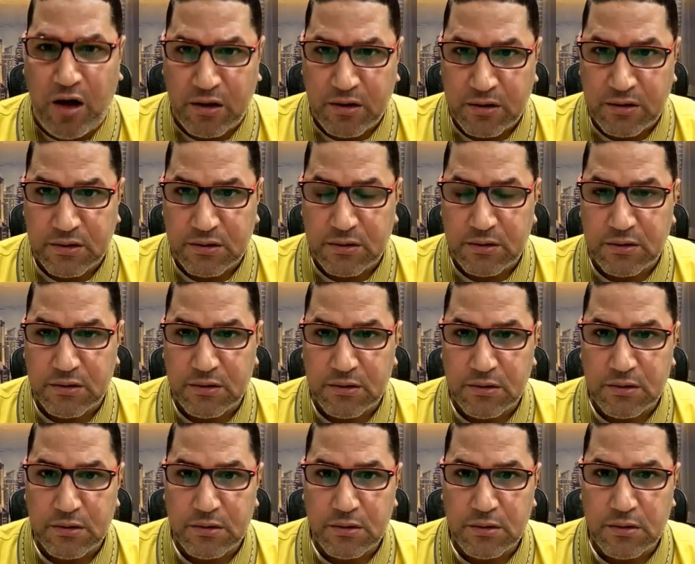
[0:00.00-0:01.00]
مصطفى؟
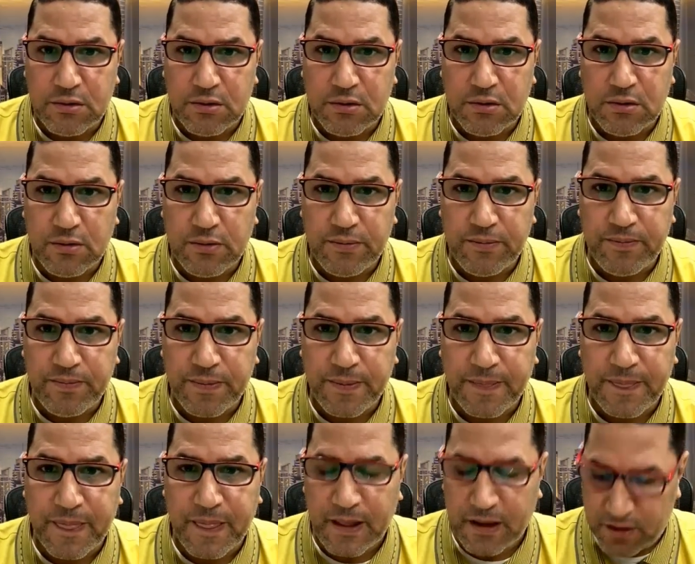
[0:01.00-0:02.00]

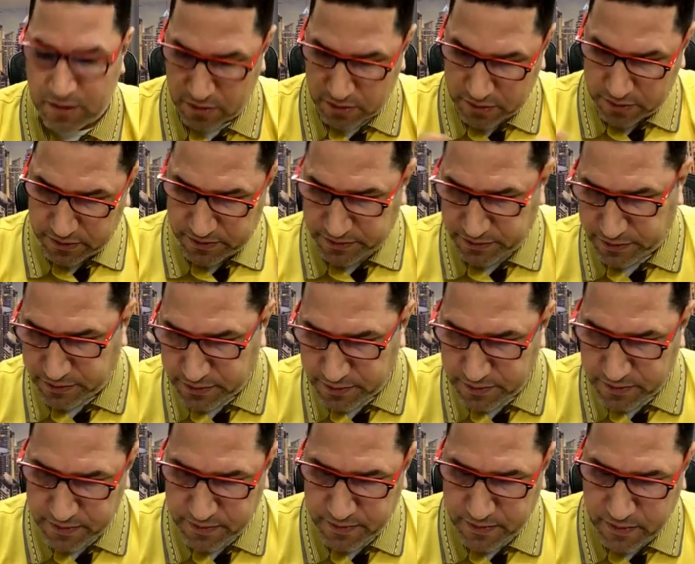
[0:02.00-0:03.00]
يمضي العقد بعد
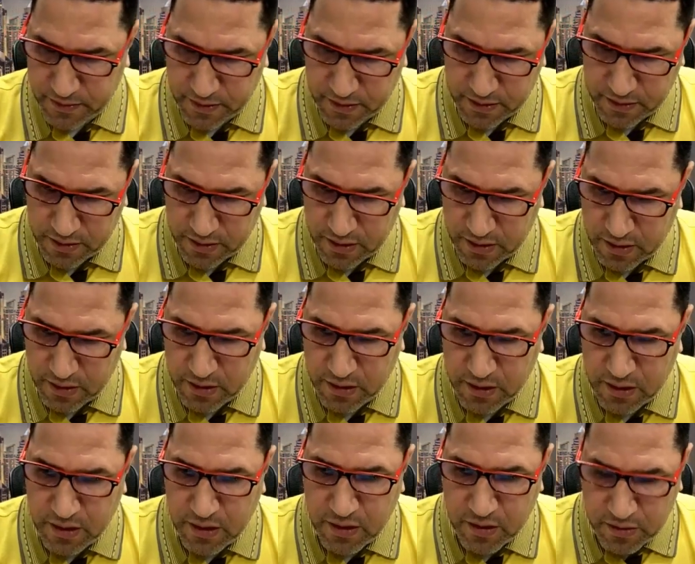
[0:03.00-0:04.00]
بداية السنة
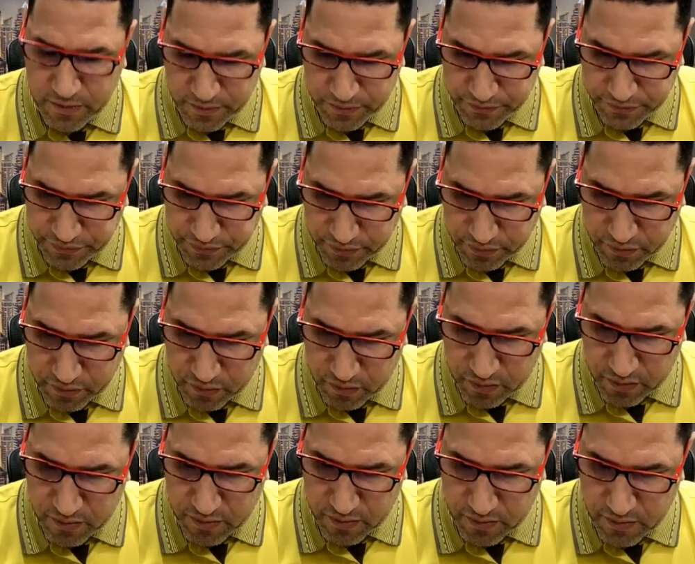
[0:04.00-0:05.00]
المالية الجديدة اللي
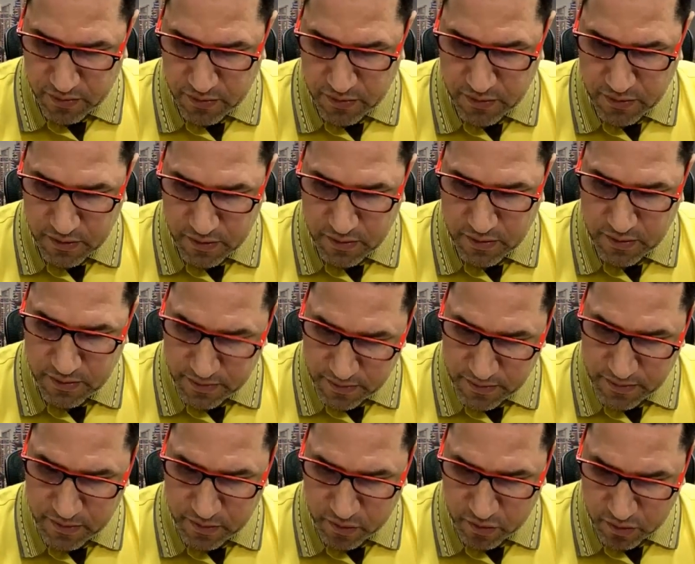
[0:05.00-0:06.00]
هي 1
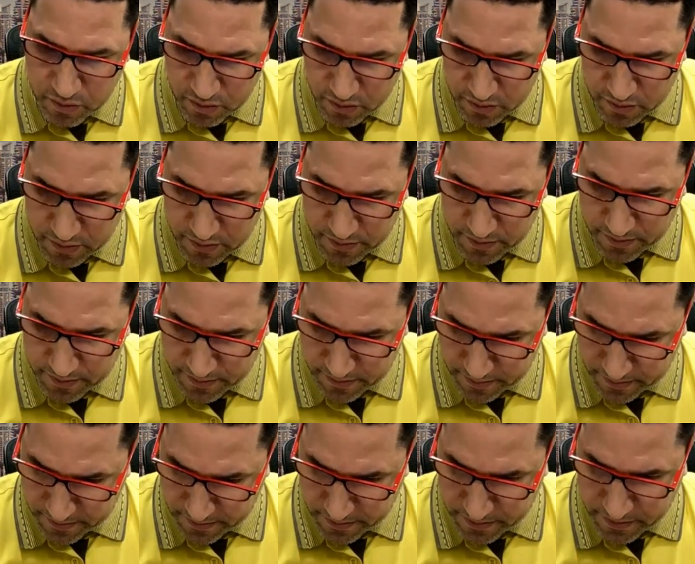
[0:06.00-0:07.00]
7 ممكن
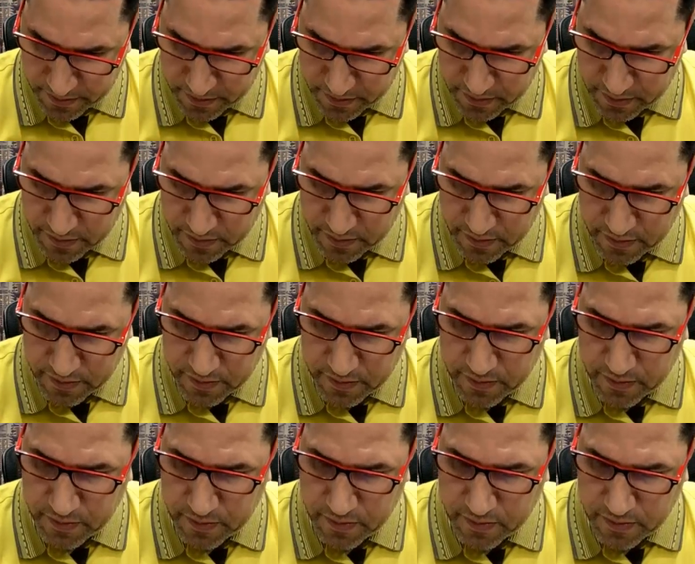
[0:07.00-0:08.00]
يمضي يوم 2
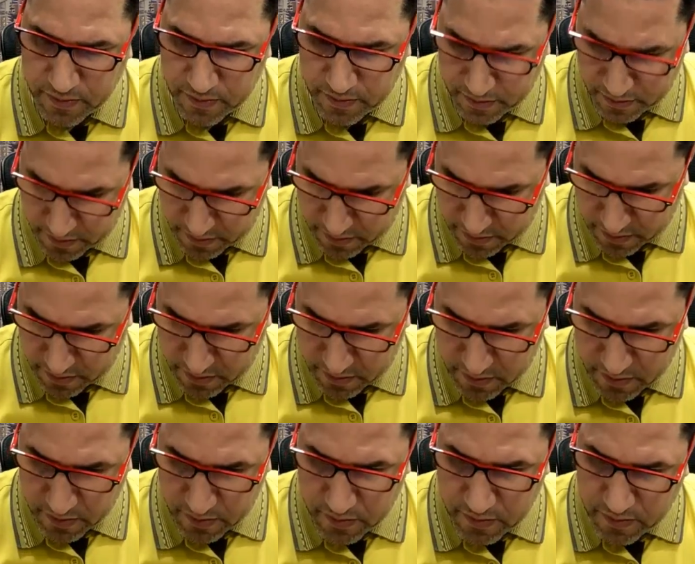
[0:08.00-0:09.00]
7 وبعد
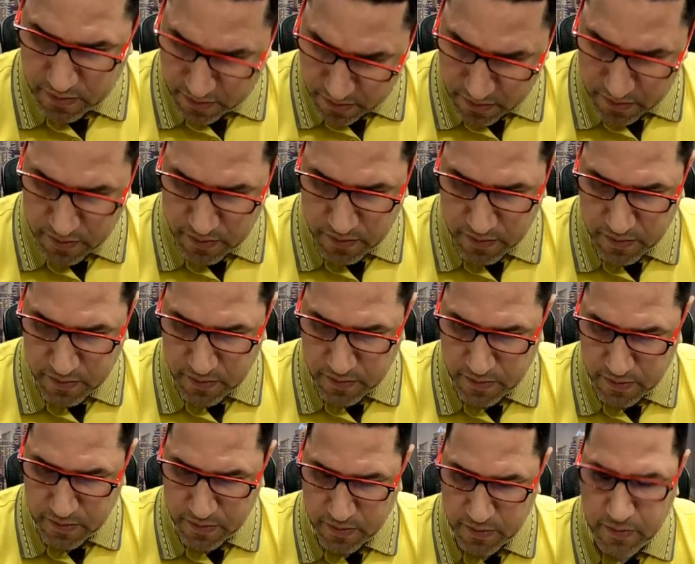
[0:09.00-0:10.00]
مؤتمر صحفي
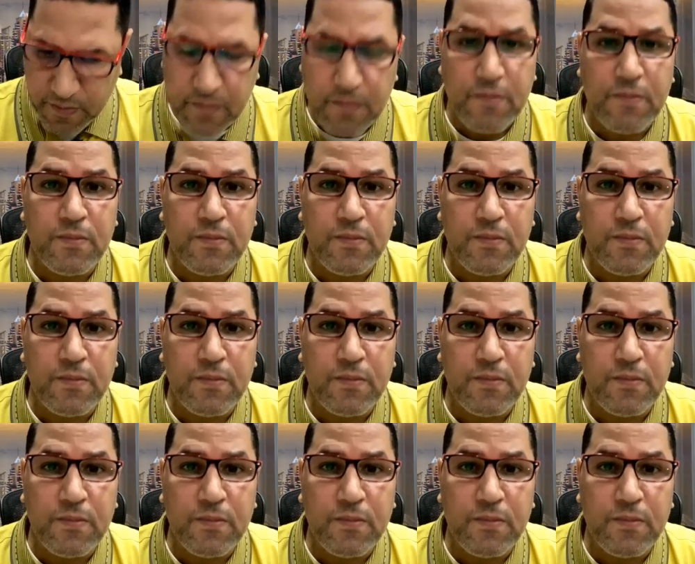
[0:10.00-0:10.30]
و...